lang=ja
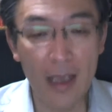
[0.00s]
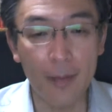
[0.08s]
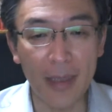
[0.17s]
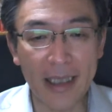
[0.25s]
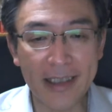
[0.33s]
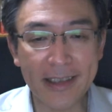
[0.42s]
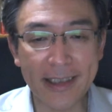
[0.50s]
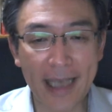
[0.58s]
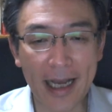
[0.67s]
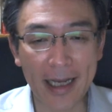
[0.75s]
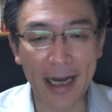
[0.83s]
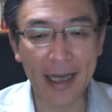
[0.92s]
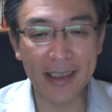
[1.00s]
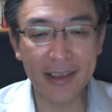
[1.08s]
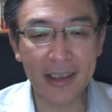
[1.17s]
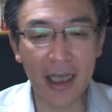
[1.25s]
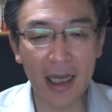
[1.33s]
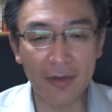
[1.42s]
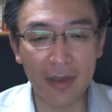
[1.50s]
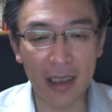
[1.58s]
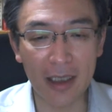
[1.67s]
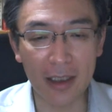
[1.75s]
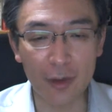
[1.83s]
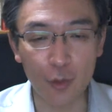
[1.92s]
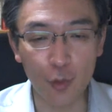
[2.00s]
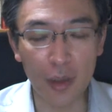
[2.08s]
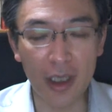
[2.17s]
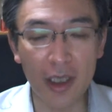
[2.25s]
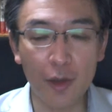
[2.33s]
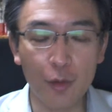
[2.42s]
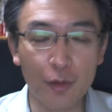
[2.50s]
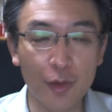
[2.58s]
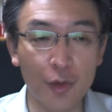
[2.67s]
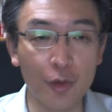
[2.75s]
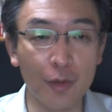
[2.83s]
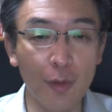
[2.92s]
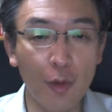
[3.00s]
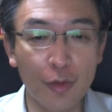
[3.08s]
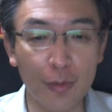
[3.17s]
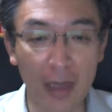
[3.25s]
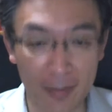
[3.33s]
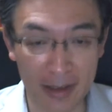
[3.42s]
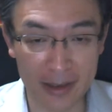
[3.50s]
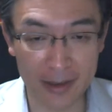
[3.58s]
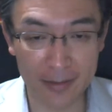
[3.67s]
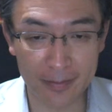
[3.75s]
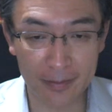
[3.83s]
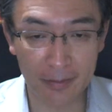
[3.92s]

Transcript: 名刺や会社案内などの営業ツールも含まれます。